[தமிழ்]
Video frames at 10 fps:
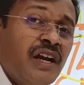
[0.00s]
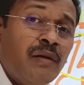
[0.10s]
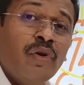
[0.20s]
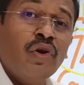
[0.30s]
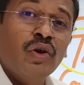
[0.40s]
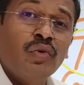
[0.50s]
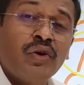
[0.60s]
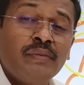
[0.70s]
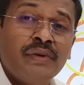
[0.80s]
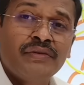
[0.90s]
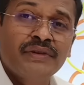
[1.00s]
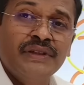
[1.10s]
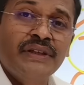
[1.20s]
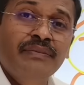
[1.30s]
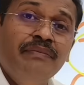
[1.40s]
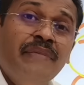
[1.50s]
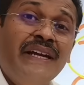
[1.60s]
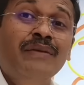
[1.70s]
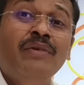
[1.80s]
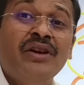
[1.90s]
நம்மளோட உடம்புல வந்து
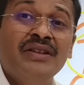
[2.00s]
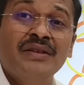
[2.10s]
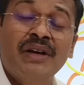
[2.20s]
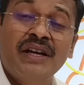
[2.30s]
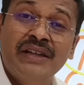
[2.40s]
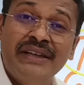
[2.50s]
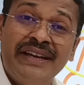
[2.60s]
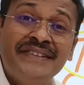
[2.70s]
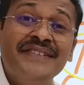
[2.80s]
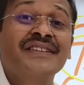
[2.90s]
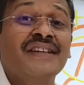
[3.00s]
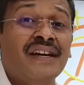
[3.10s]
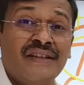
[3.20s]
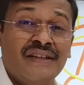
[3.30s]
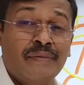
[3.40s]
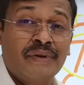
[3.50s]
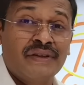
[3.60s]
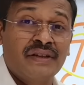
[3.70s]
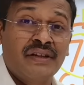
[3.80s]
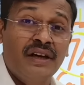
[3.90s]
மெட்டபாலிசம் அந்த எரிசக்தியை
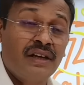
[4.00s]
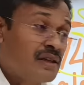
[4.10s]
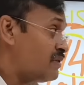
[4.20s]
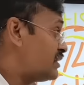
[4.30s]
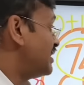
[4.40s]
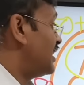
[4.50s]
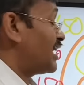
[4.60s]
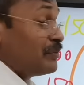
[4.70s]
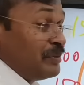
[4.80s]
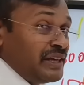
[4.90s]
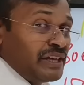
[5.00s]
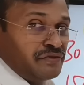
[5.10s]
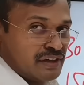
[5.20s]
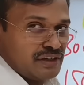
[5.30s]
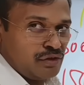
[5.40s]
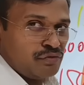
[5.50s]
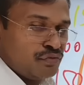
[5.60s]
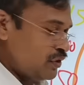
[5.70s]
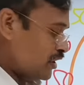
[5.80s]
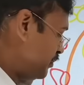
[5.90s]
அதிகப்படுத்துது அதாவது தர்மிக் எஃபெக்ட் ஆஃப்
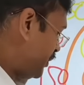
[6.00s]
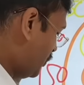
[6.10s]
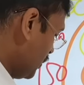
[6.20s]
ஃபுட் அப்படின்னு